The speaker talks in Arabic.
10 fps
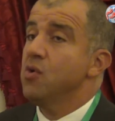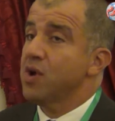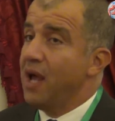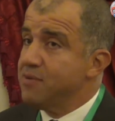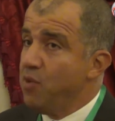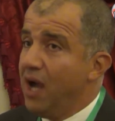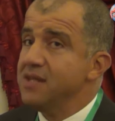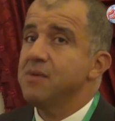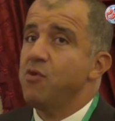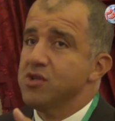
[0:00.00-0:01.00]
وجهات
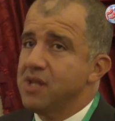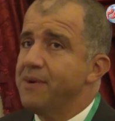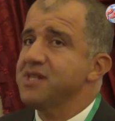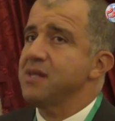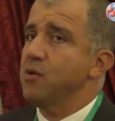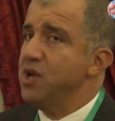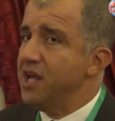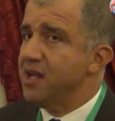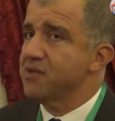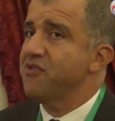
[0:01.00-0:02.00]
محايده معتمده
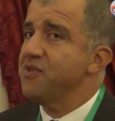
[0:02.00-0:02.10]
دوليا